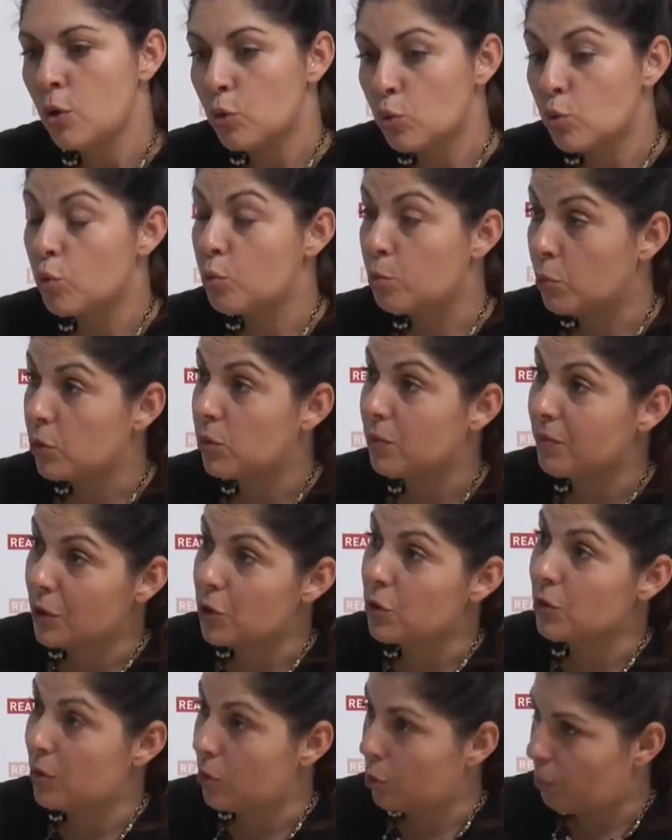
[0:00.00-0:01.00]
Sul mondo
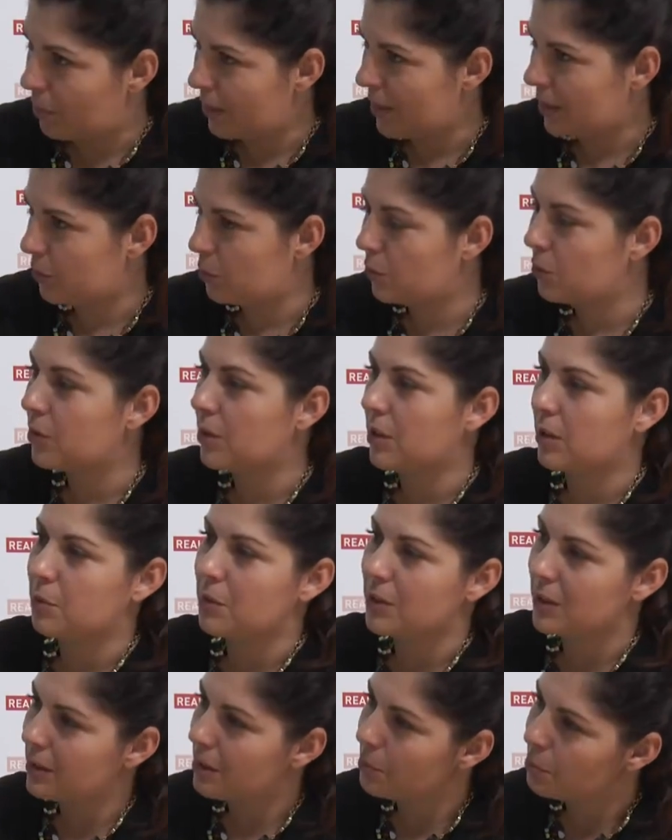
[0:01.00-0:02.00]
invece dell'operatore,
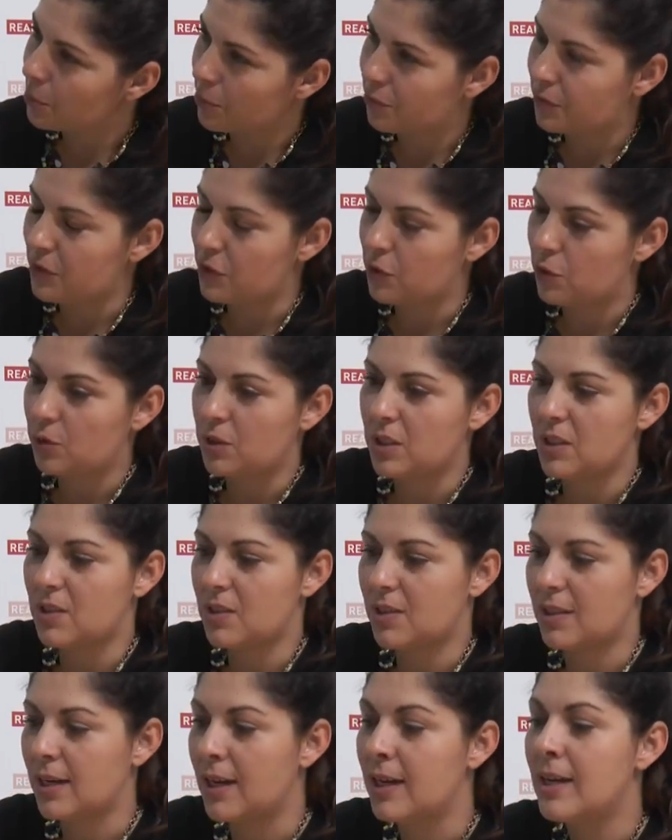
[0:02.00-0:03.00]
quindi del
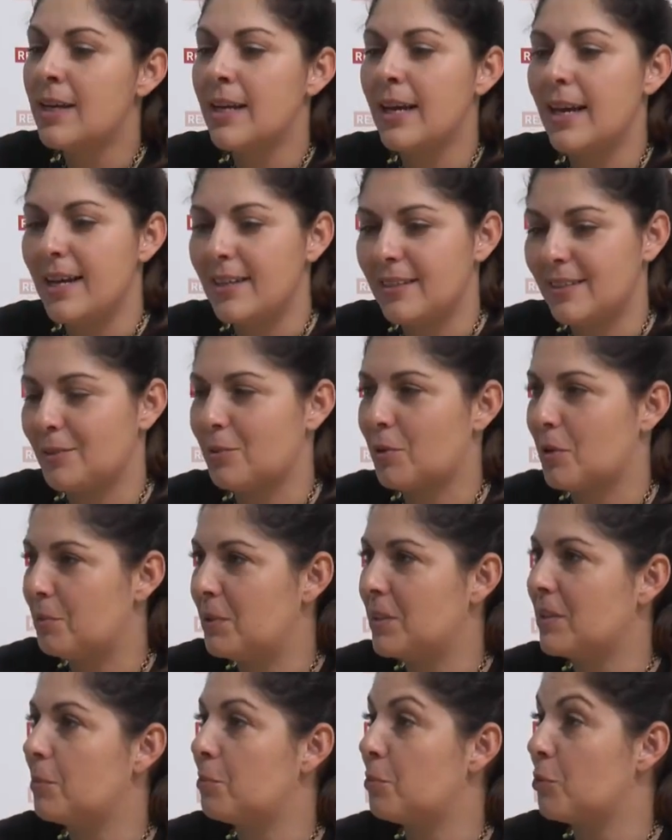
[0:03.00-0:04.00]
professionista, è
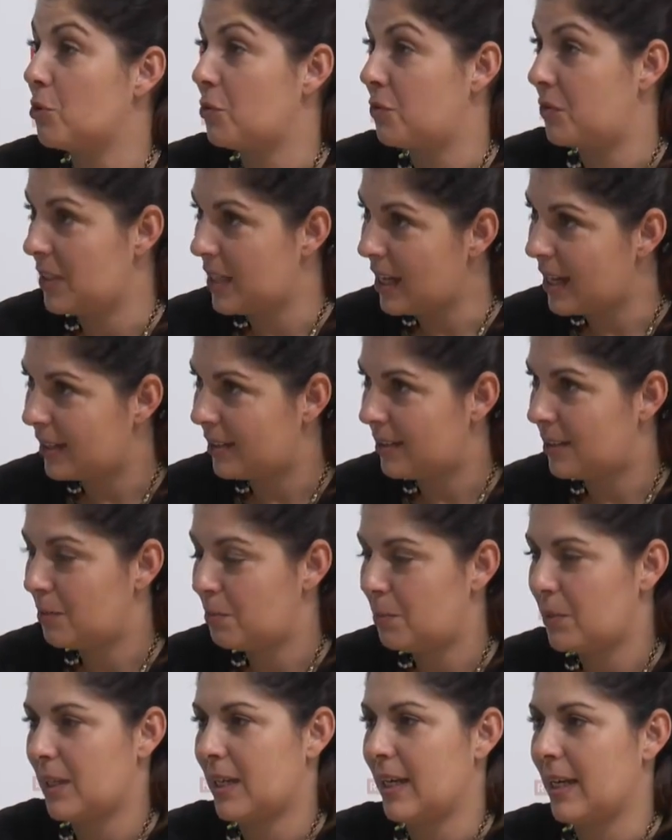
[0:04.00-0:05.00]
sicuramente più sfidante
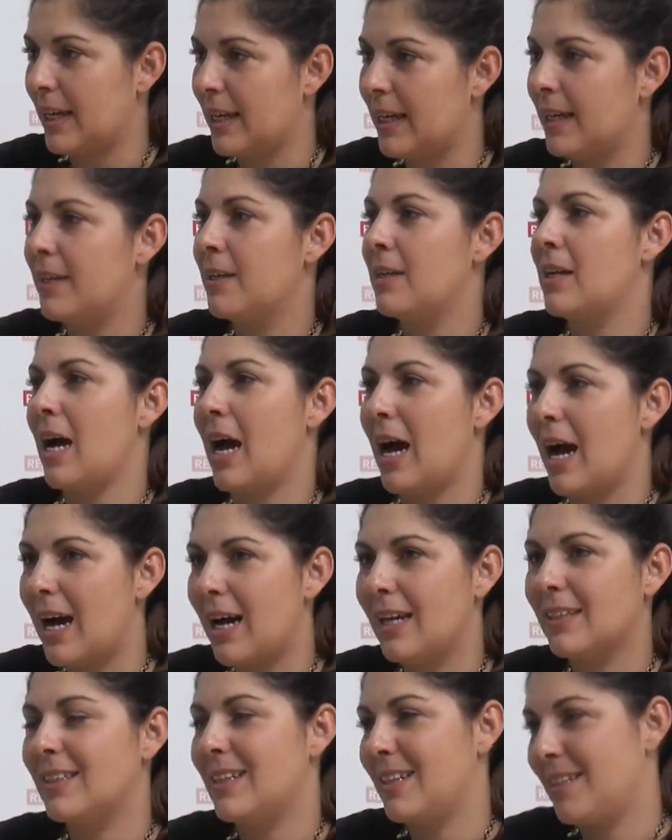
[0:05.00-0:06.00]
perché
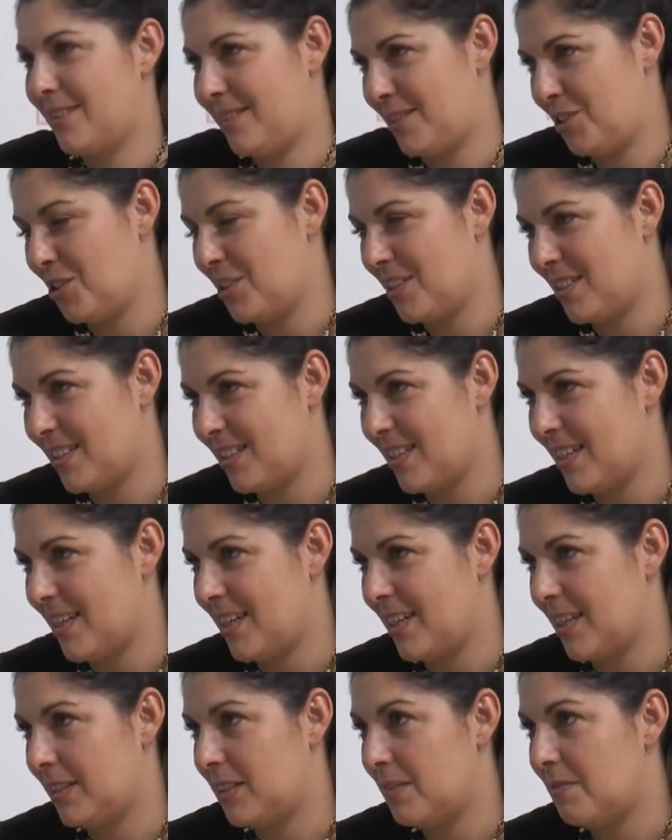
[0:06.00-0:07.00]
ha delle
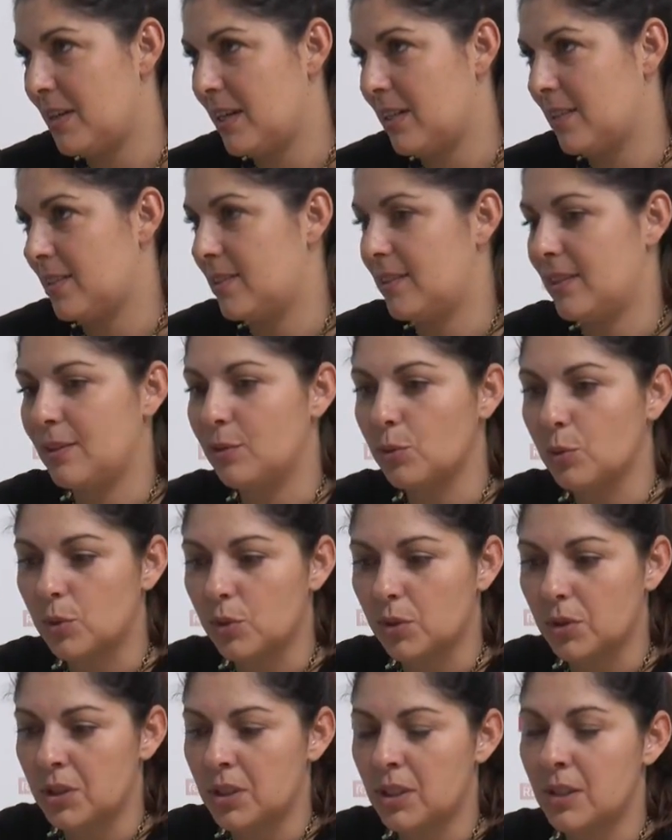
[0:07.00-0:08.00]
esigenze diverse.
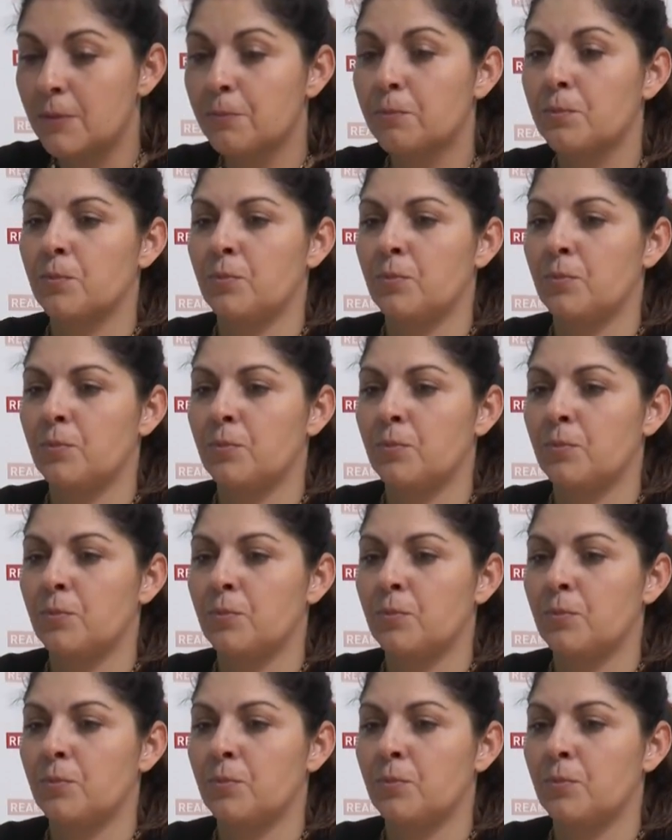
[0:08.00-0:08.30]
Noi